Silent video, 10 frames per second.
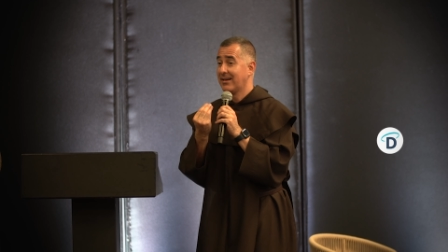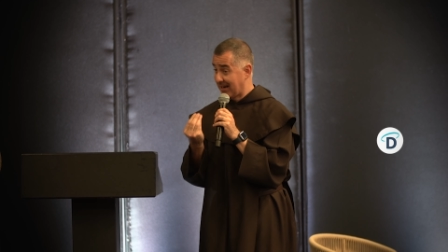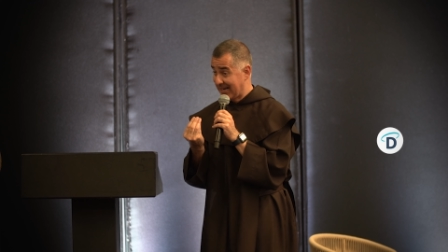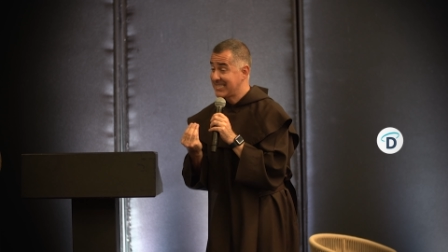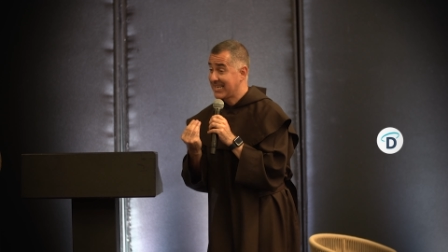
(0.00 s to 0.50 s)

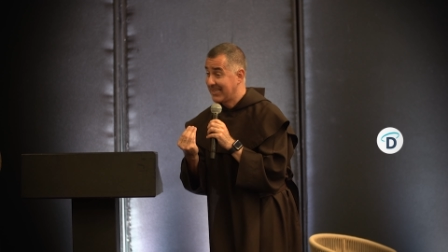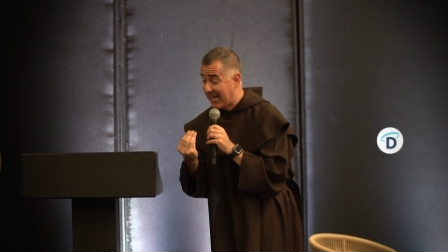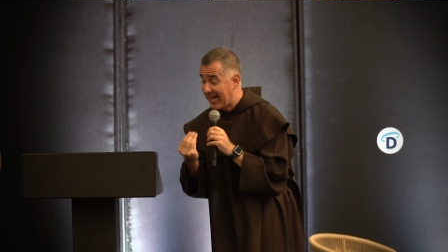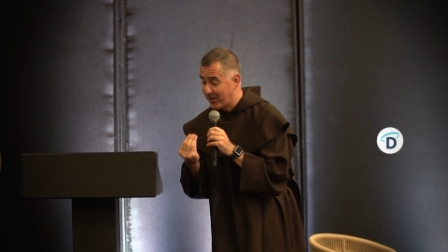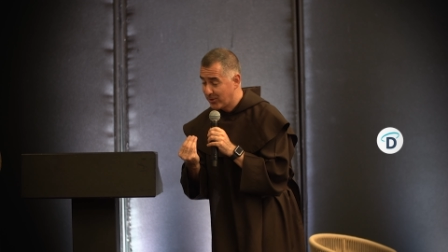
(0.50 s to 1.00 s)

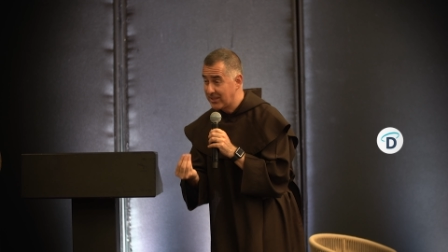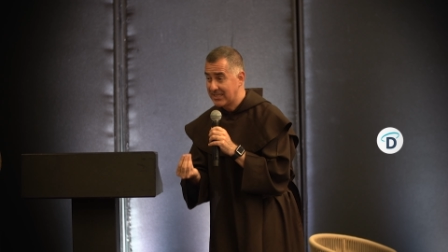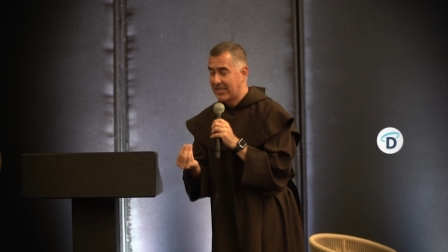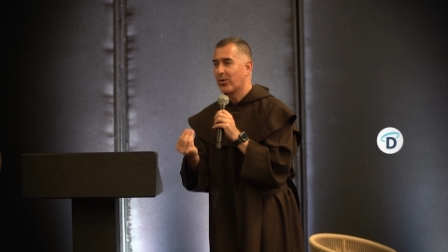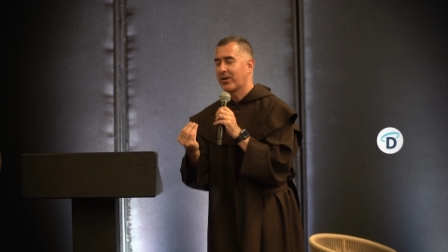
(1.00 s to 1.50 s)
rescatarnos
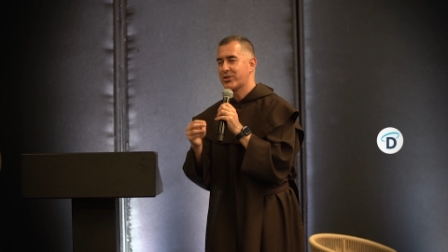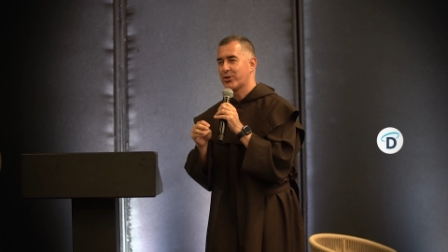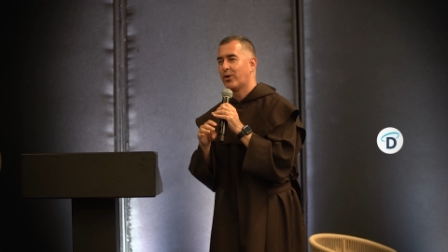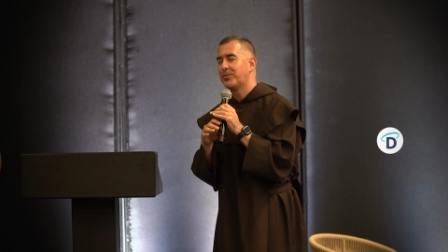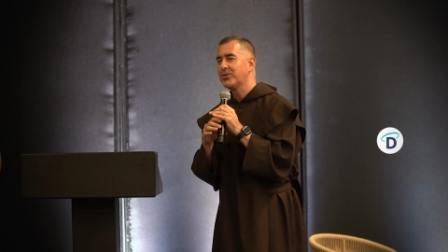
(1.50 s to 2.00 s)
desde lo que
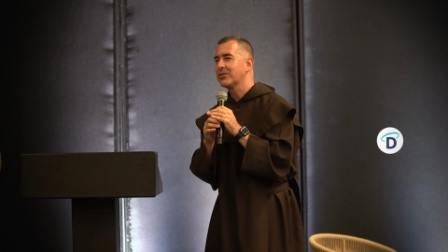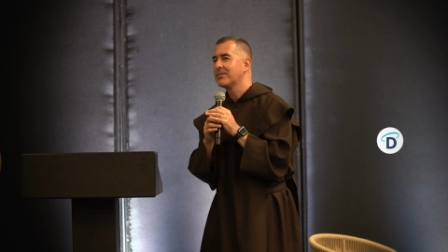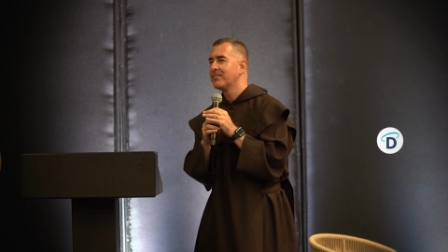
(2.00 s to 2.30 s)
somos.